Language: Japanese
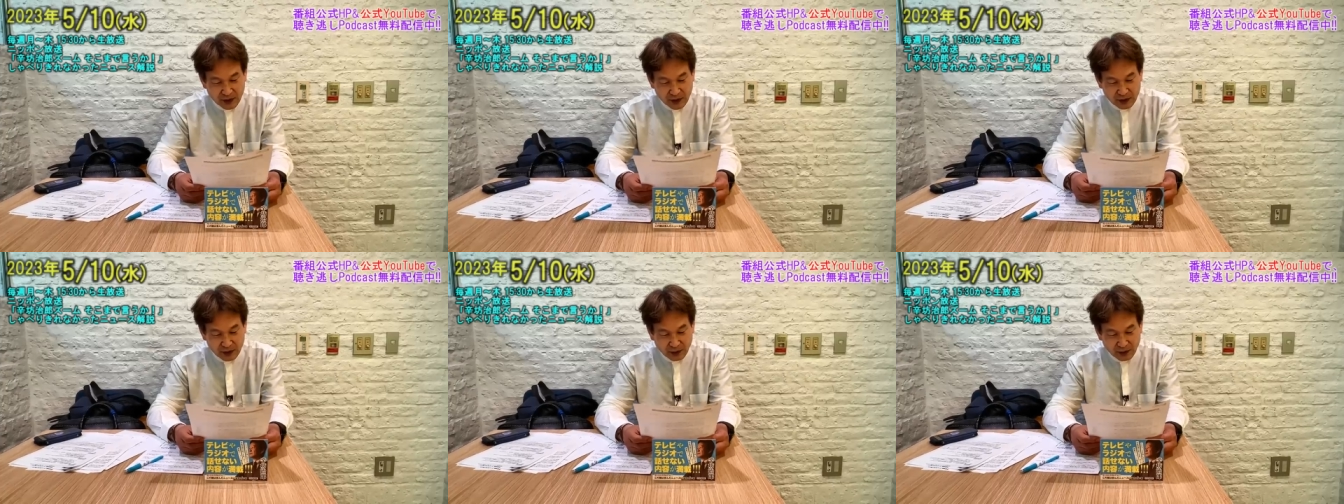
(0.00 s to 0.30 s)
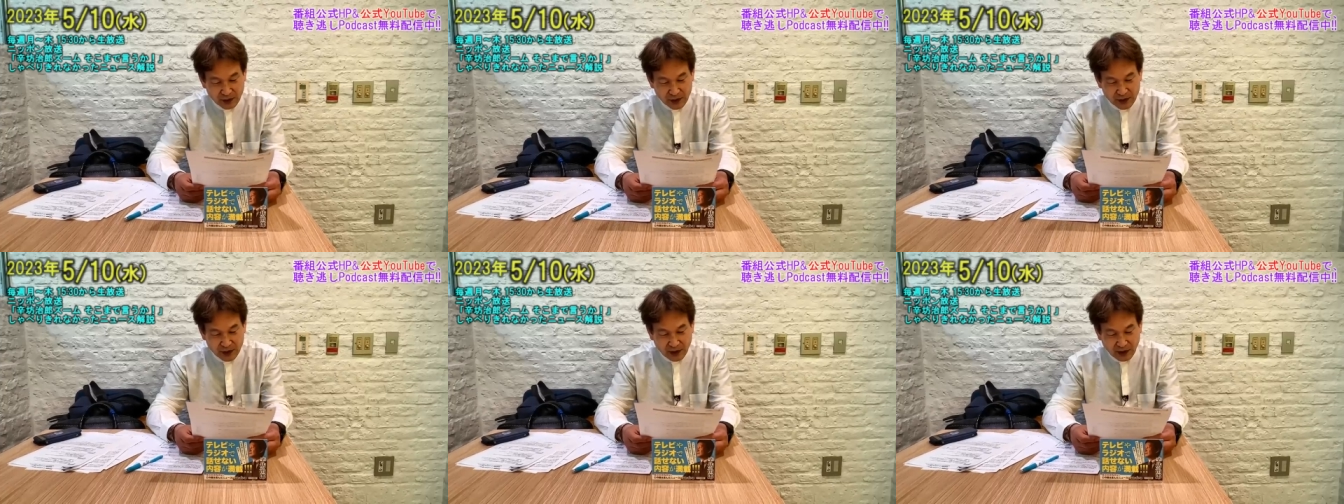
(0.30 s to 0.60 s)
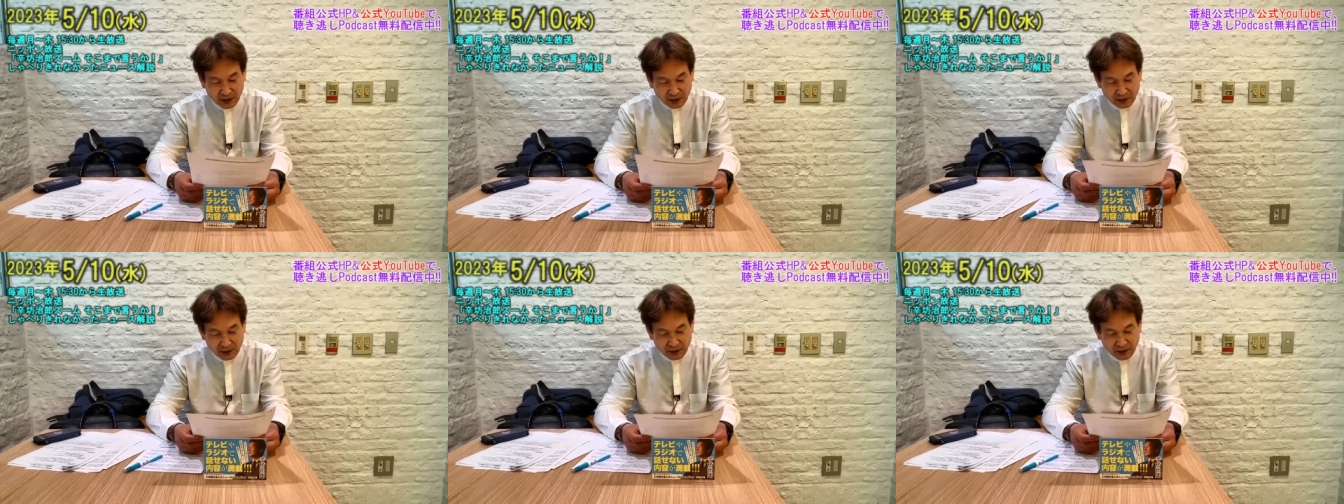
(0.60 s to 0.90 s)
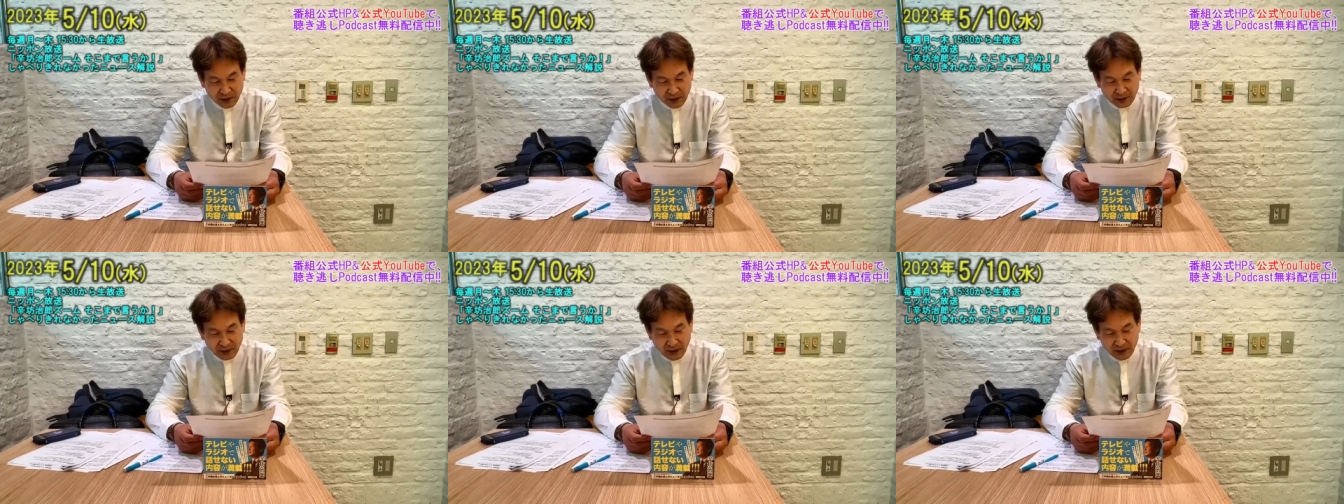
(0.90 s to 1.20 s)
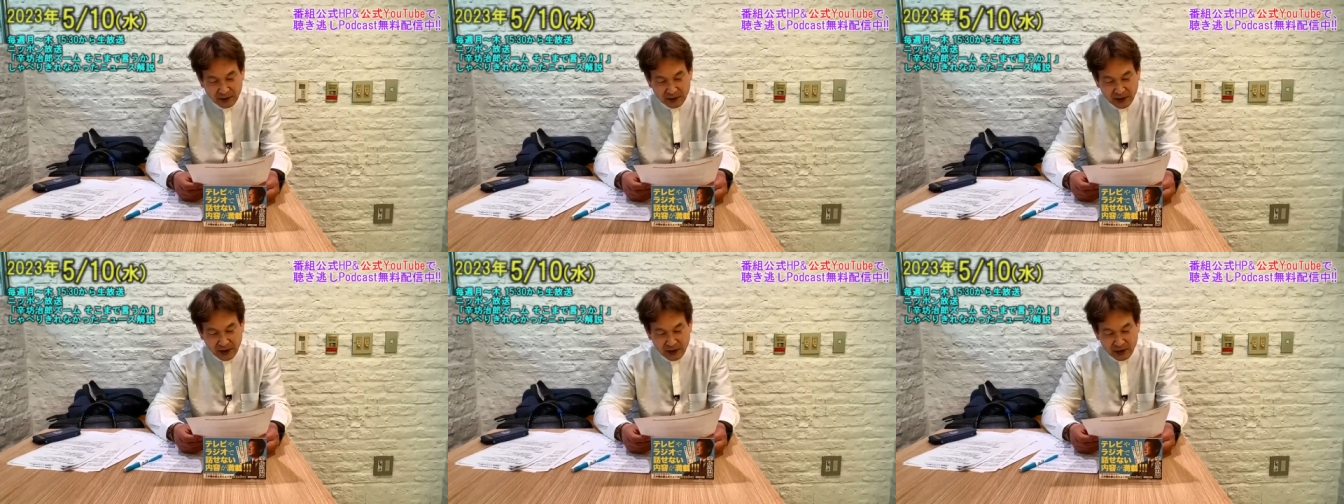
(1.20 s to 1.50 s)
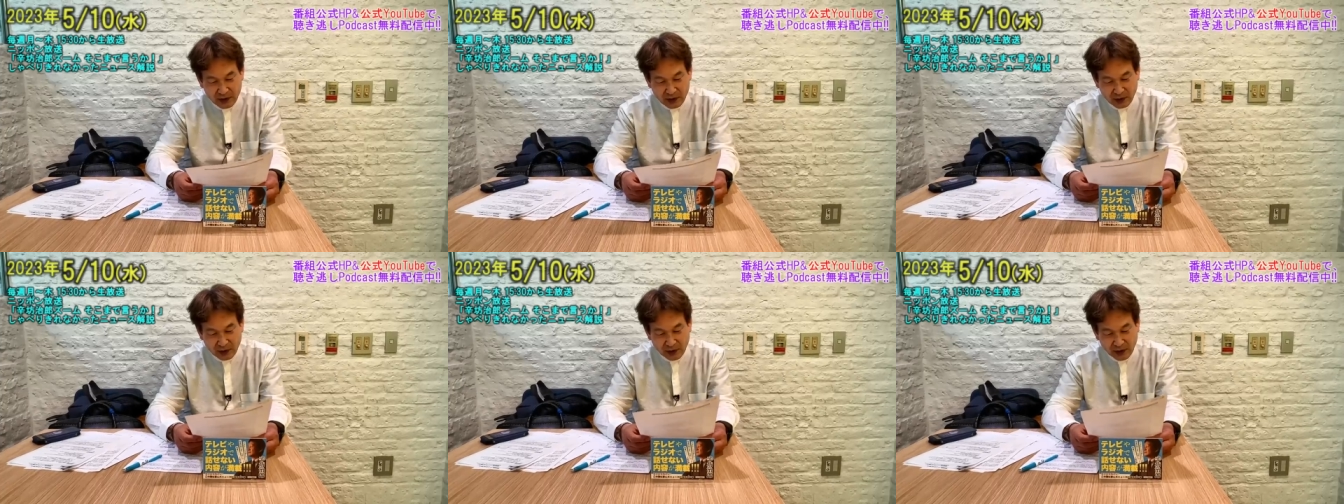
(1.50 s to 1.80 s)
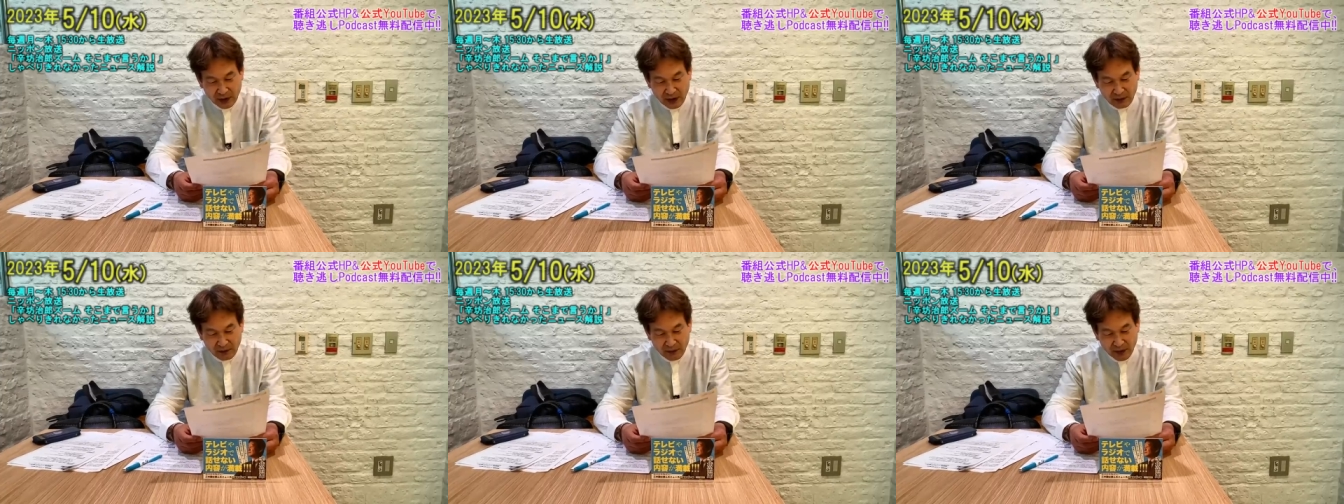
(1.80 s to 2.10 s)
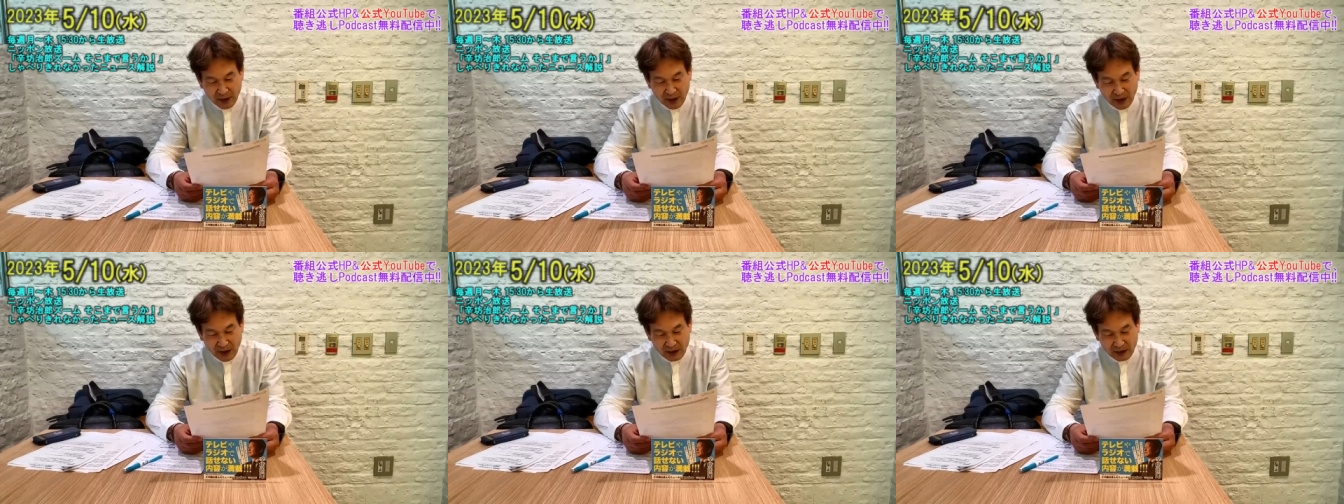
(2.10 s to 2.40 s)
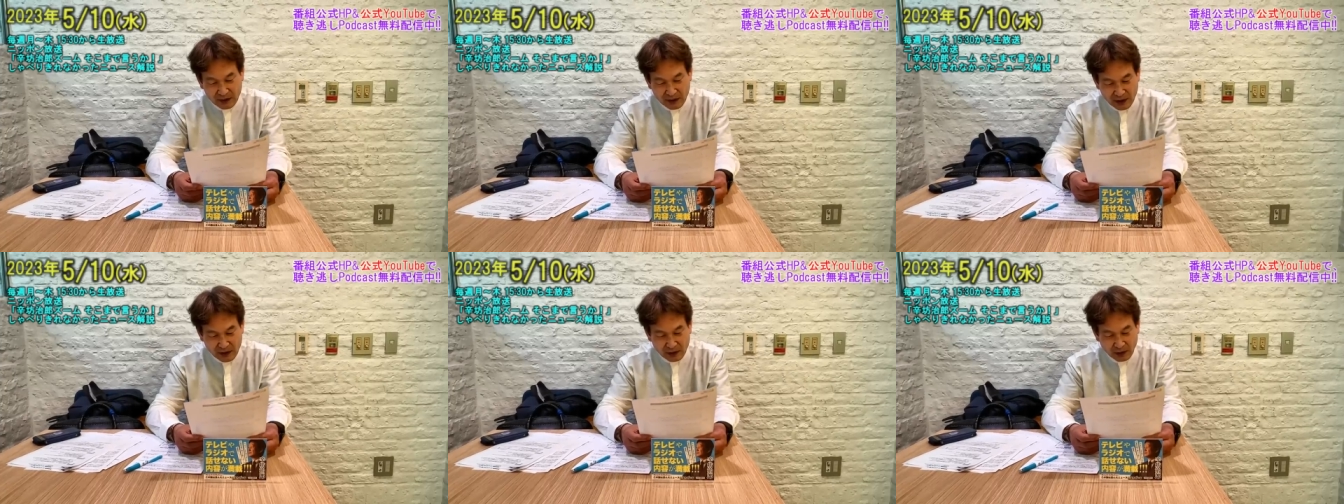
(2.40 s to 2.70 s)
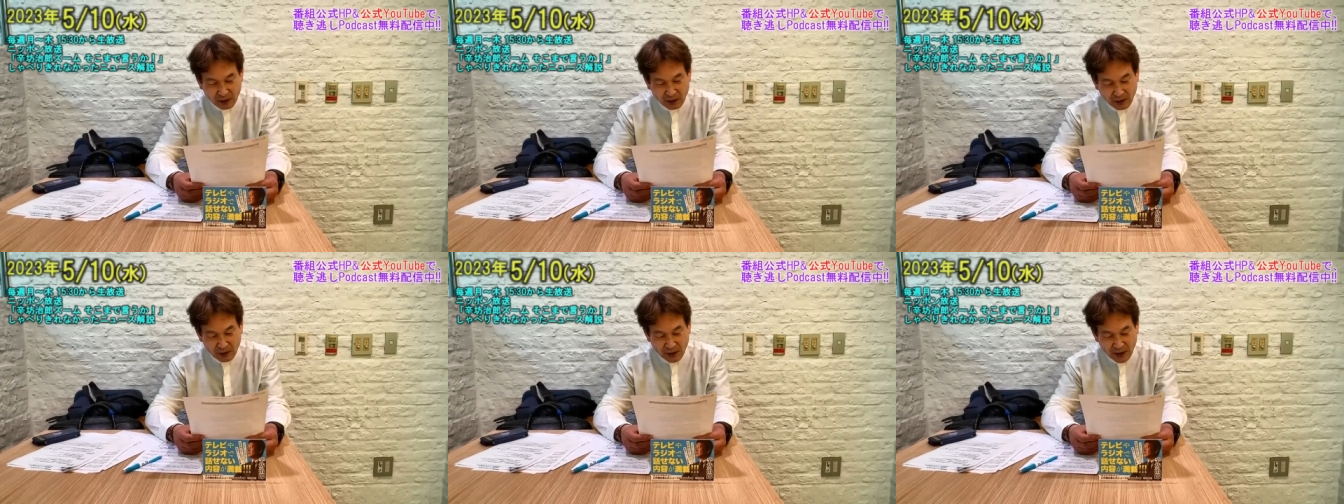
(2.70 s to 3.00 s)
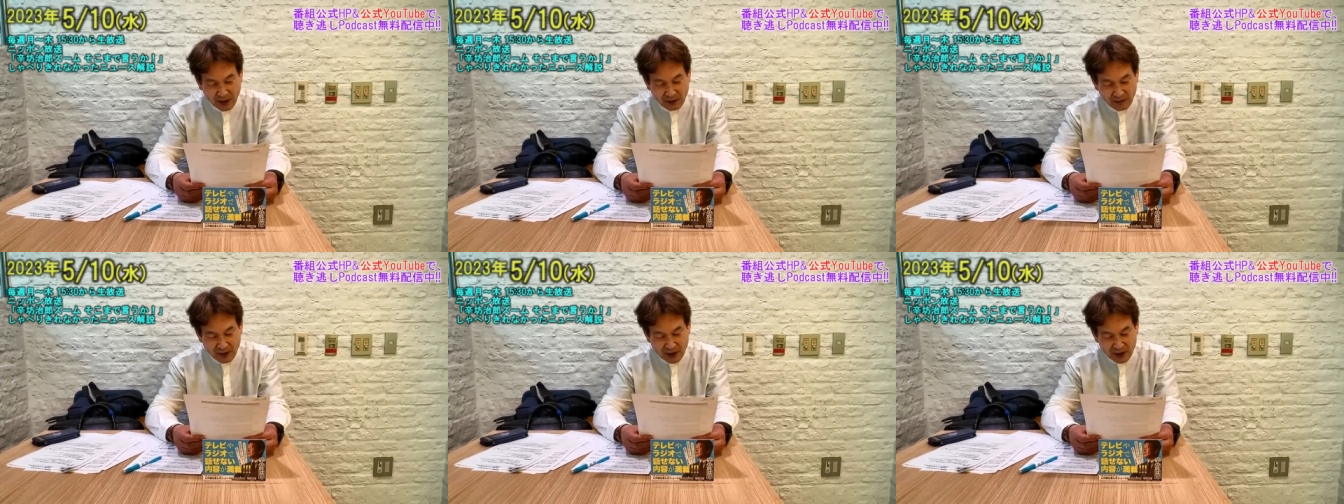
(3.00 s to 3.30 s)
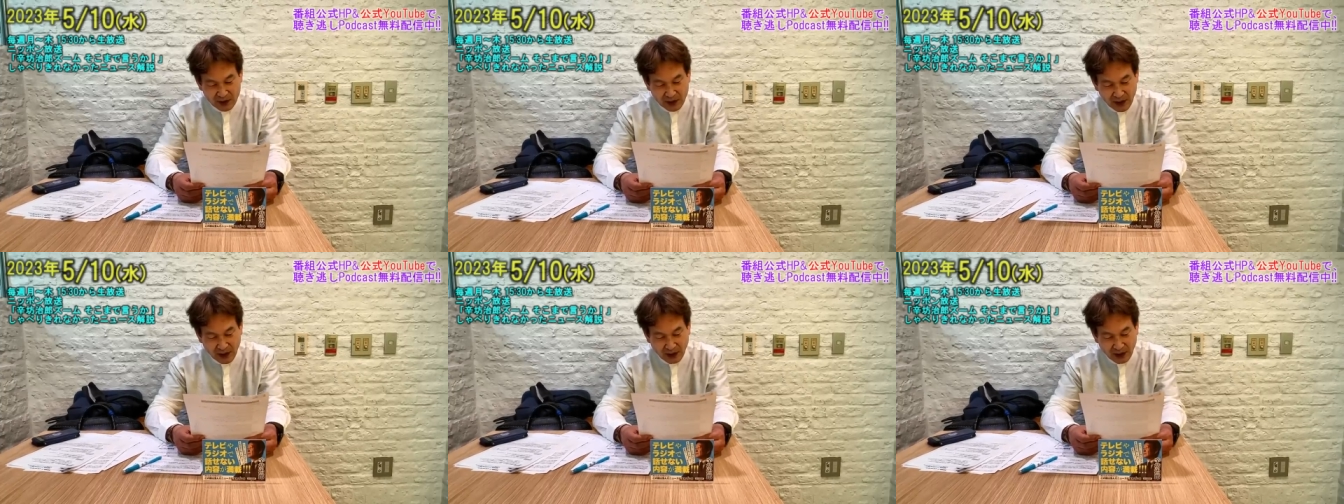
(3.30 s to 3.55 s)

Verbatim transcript: に勝利したことを祝う戦勝記念日で演説を行いました。